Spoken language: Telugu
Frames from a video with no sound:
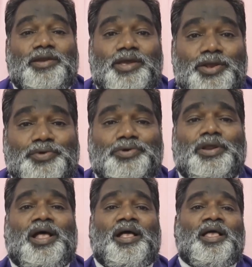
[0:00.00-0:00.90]
నీరు
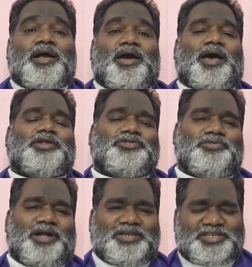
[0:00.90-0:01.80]
కూడా
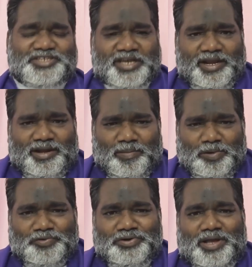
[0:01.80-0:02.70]
కారుతుంది అంటే
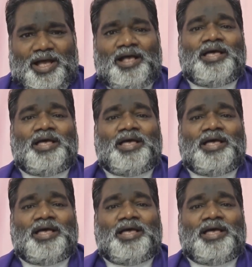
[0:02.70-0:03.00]
శరీరంలో ఉన్న